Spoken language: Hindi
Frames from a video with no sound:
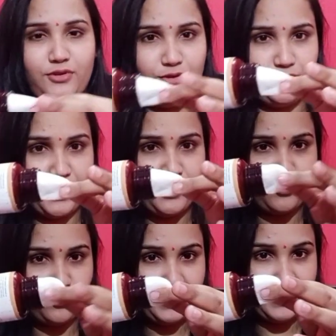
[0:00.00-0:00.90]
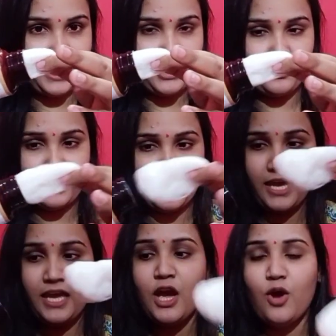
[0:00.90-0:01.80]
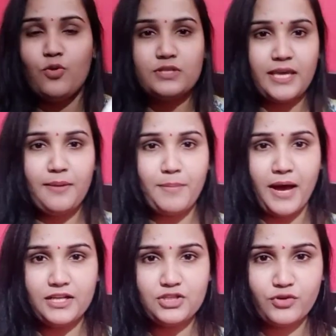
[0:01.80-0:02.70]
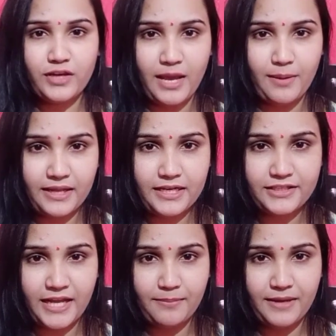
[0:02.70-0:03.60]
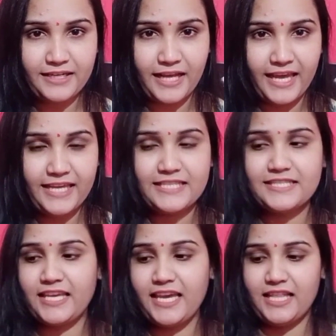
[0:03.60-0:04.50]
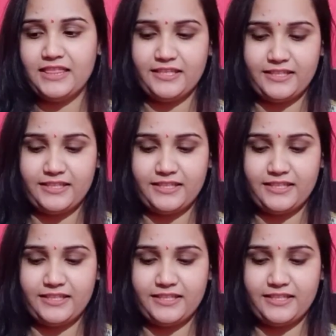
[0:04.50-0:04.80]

ये रुई लगाई हुई है उसके बाद जो है हमारी टैबलेट है इसके अंदर